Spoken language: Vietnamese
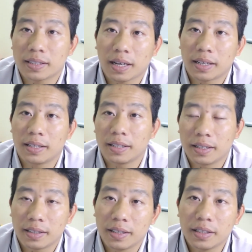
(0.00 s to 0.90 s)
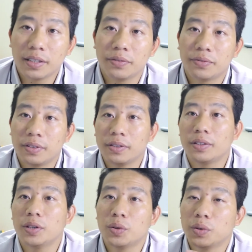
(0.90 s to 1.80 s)
chạy ghi
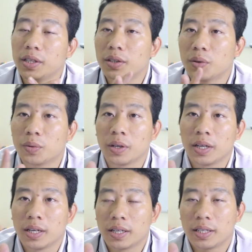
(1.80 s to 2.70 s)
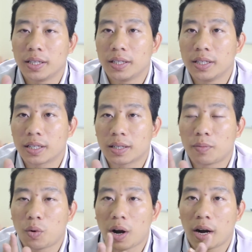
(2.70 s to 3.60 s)
video liên tục thì được
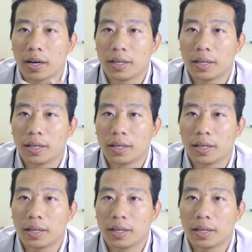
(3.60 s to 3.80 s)
tầm khoảng